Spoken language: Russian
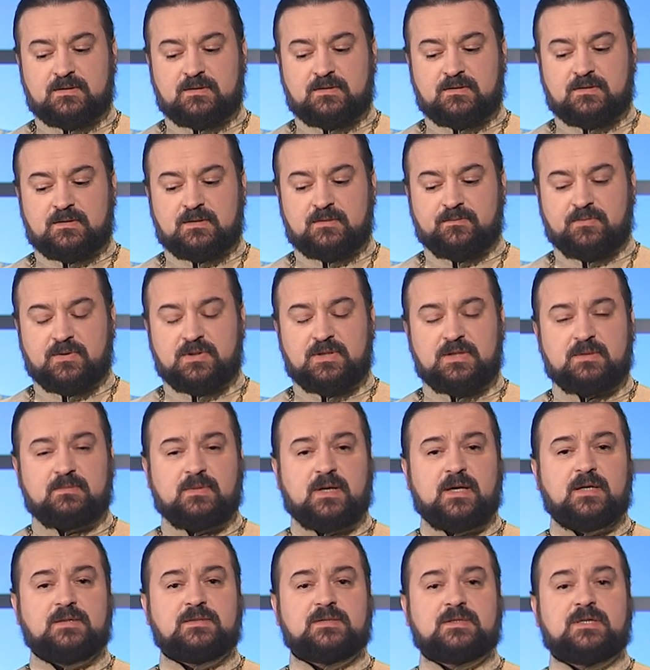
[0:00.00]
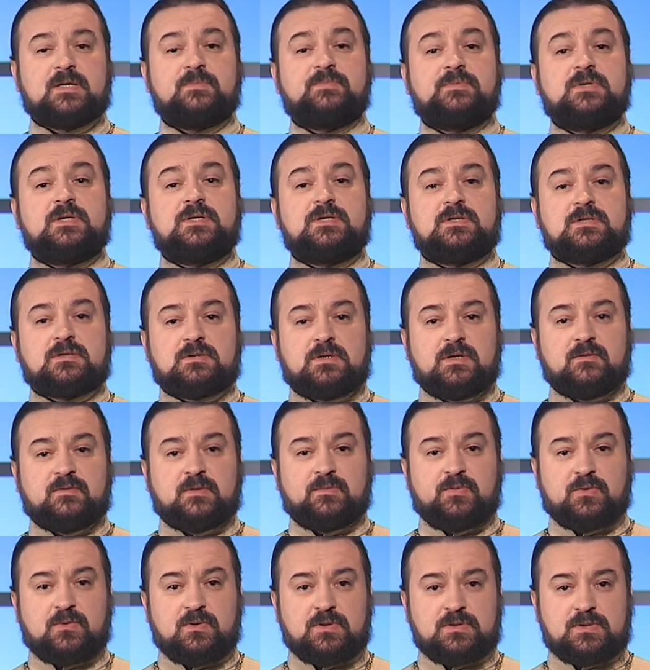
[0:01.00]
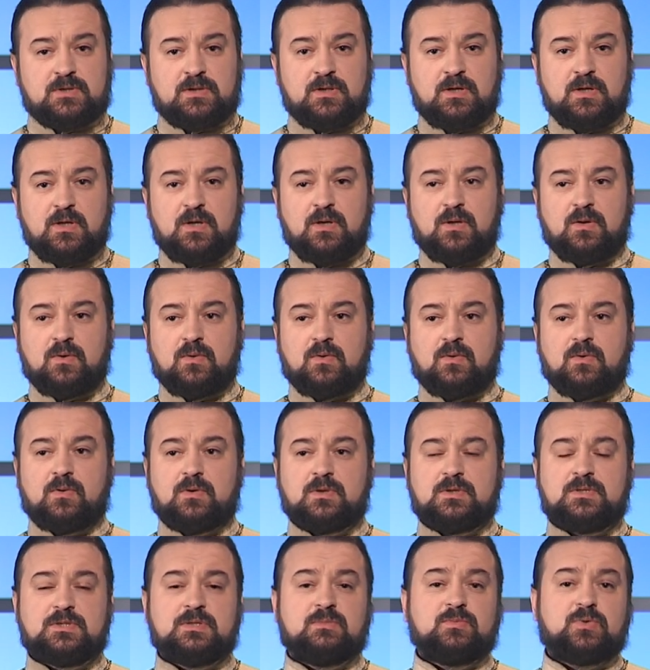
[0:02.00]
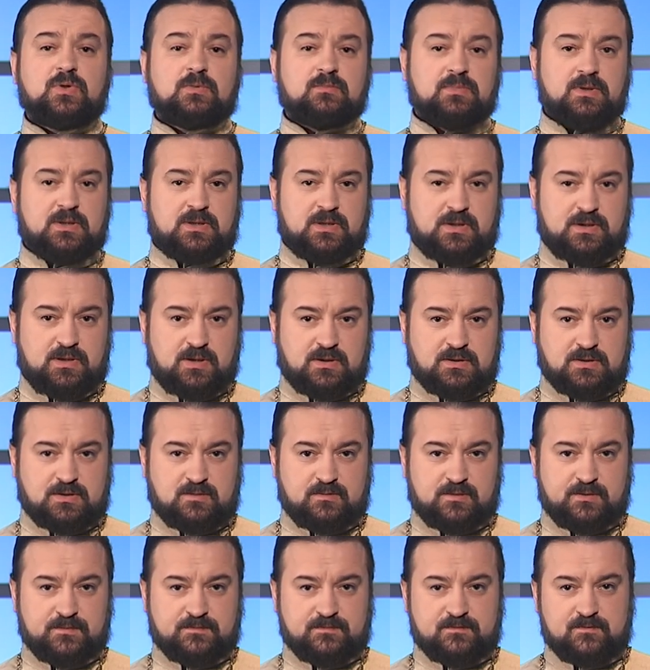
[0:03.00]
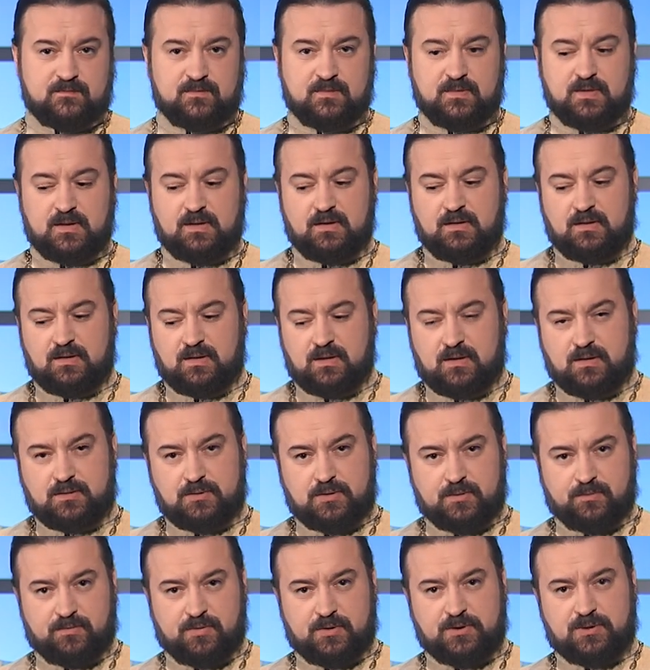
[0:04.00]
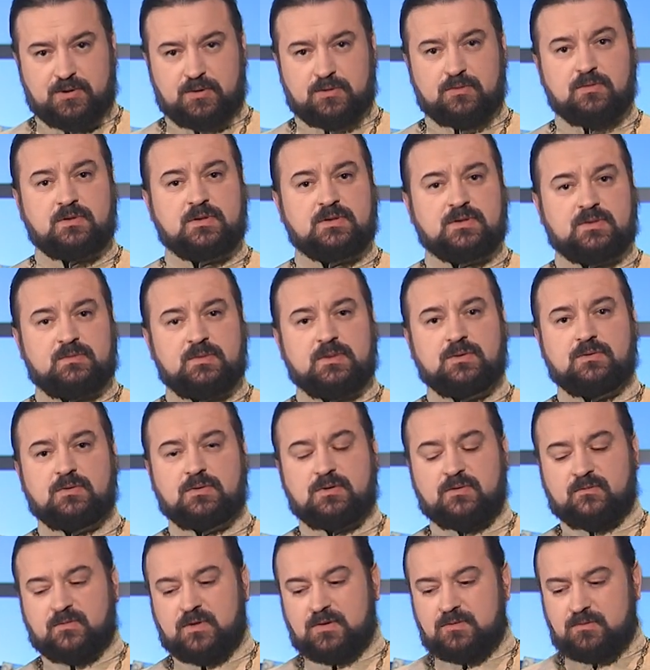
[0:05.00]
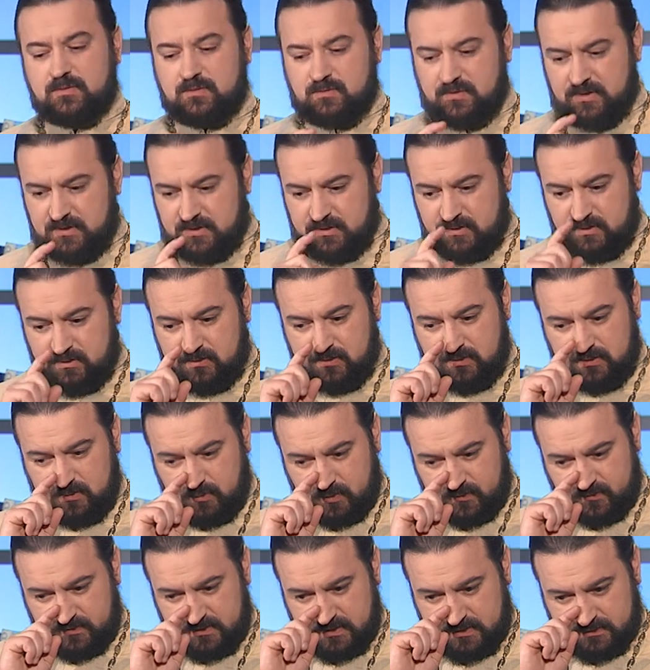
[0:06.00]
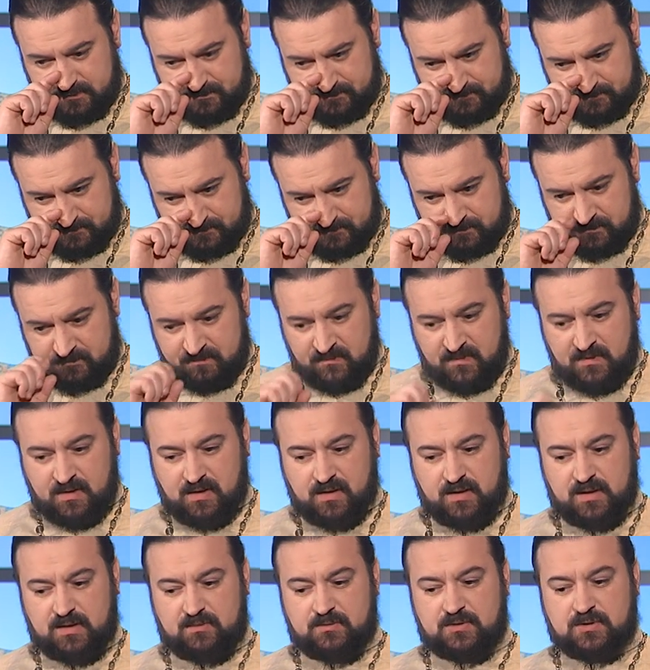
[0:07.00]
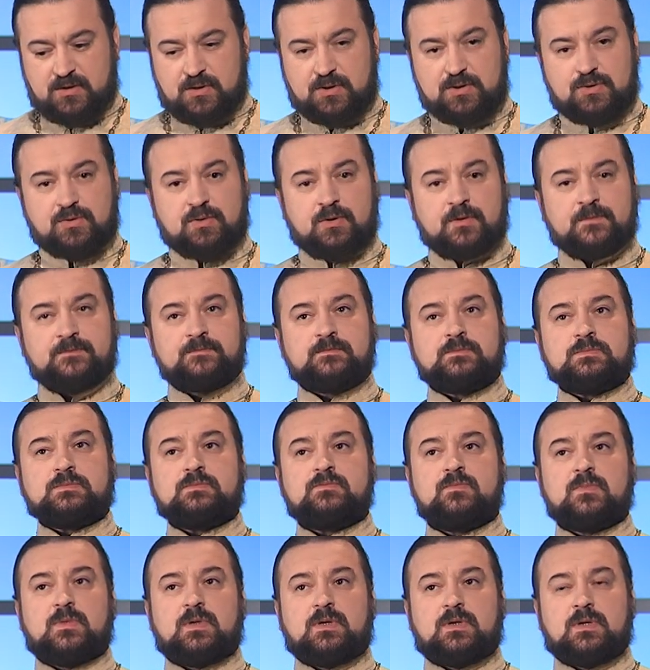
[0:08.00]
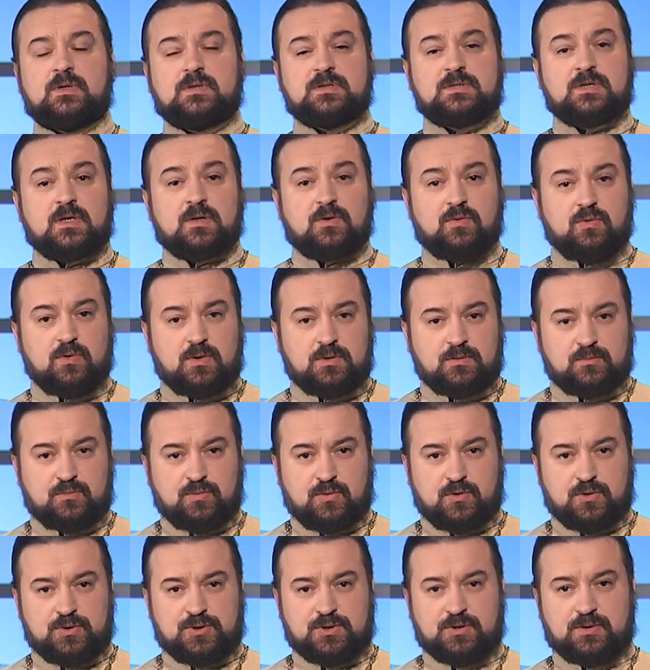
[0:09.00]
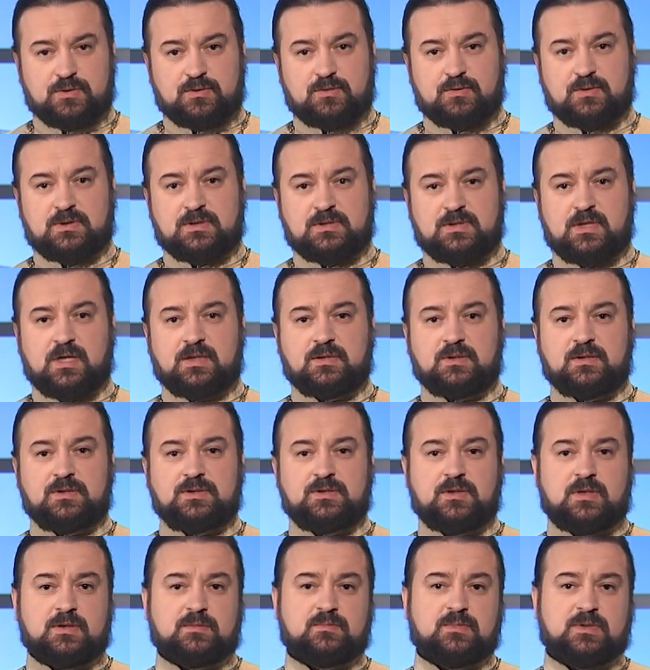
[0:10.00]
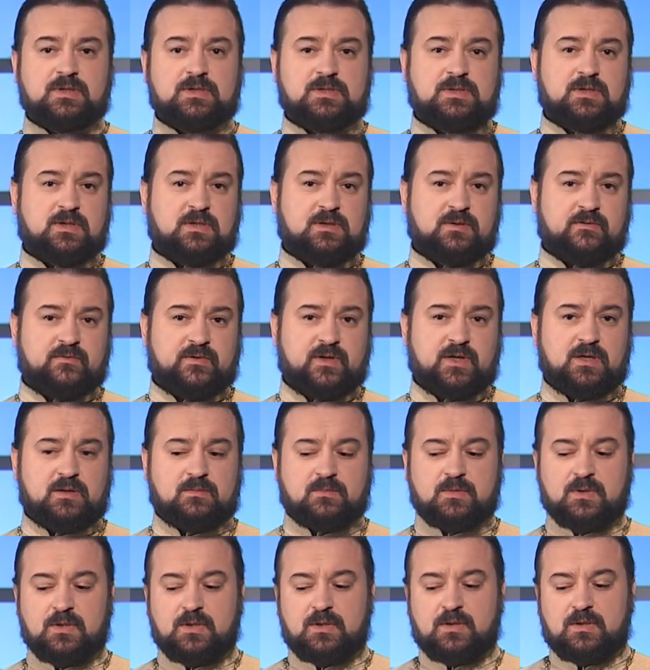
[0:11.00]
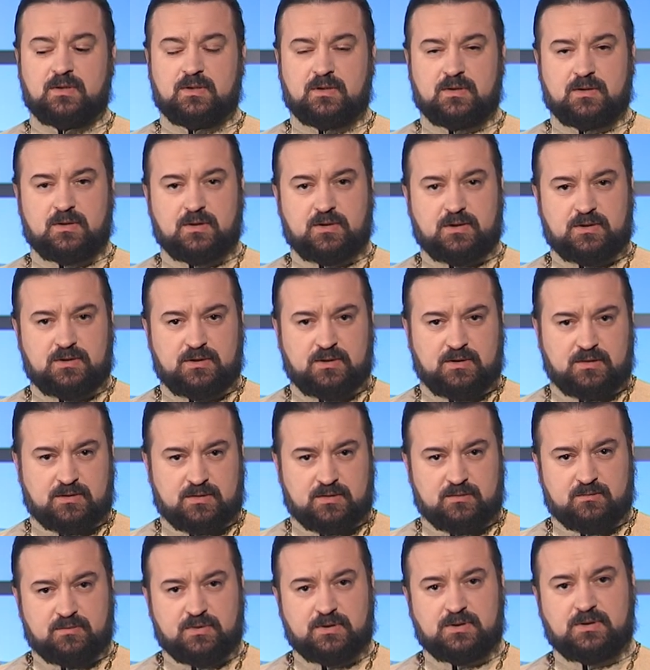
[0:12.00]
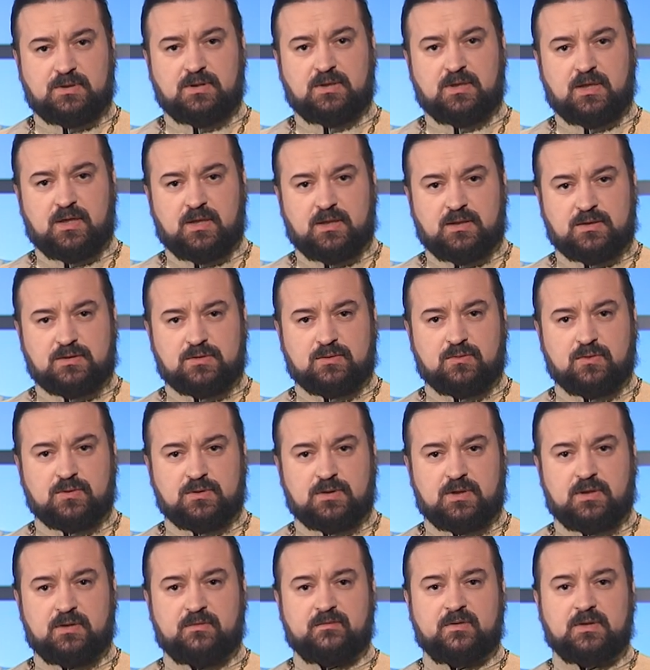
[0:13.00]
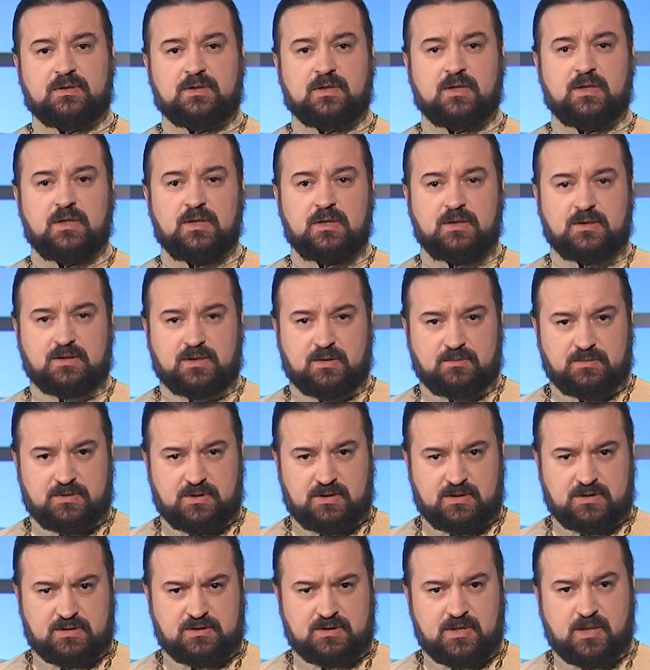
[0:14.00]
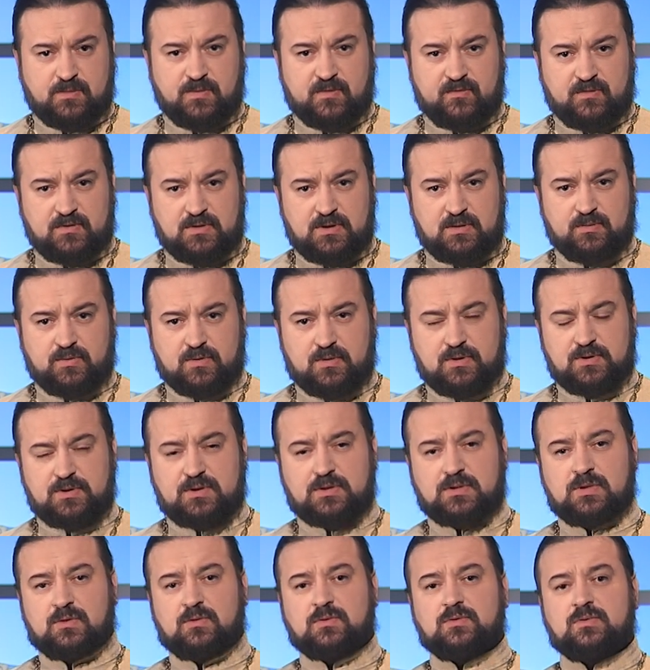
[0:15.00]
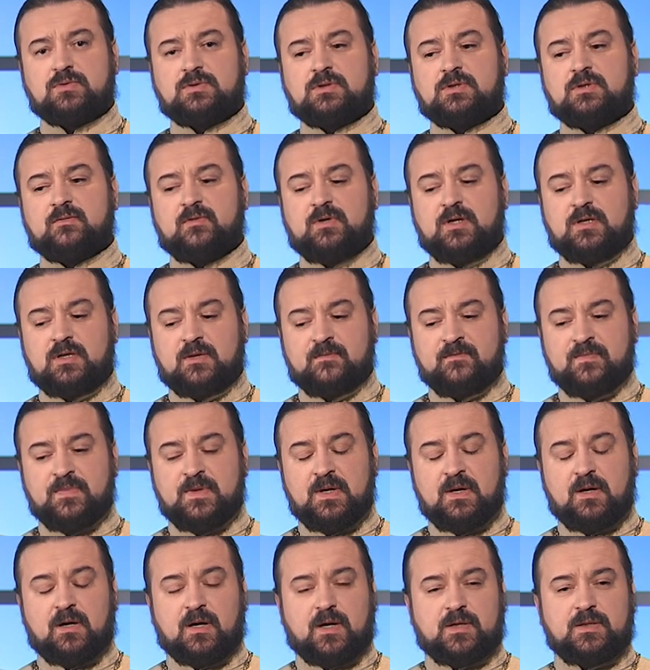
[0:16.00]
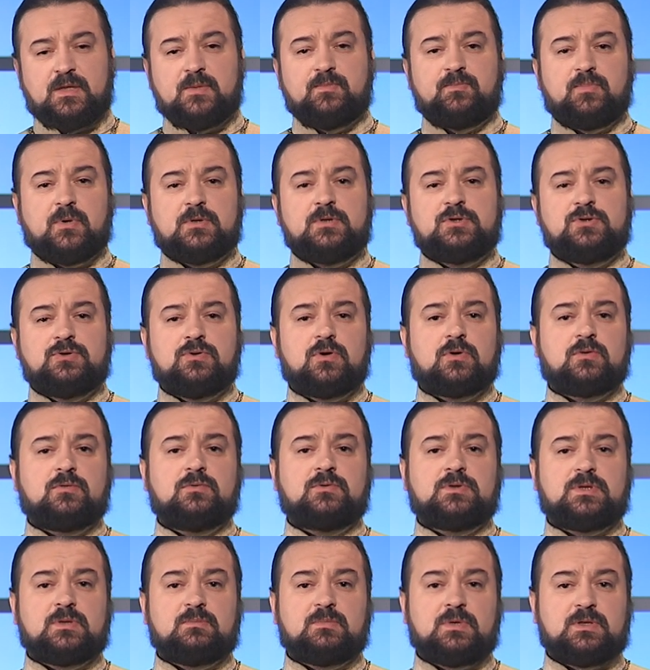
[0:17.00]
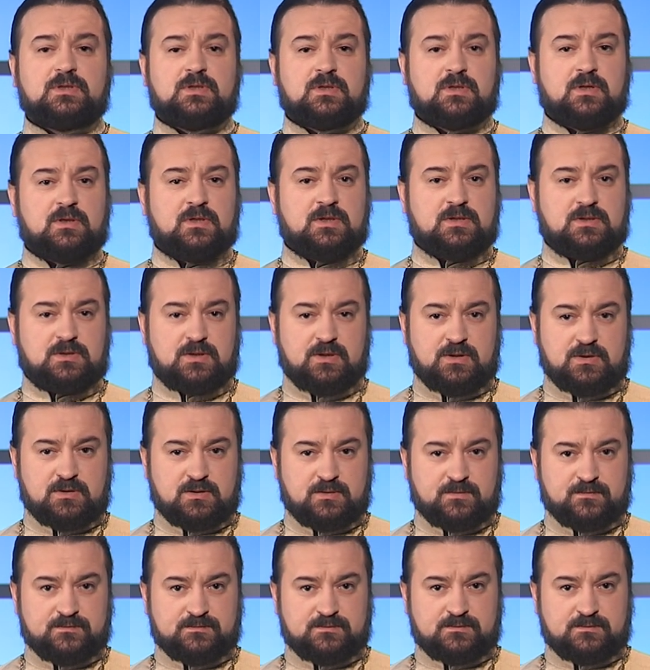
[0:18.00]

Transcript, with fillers: э, поднимает скептические вопросы о земном благоденствии я хочу подчеркнуть и заметить очень важную мысль, на мой взгляд. А именно, что э, закон Божий, то есть данный через Моисея евреям, э, книги там «Бытия», «Исхода», «Левита», там, где есть заповеди и прочие законоустановления, они подчеркнуто материалистичны.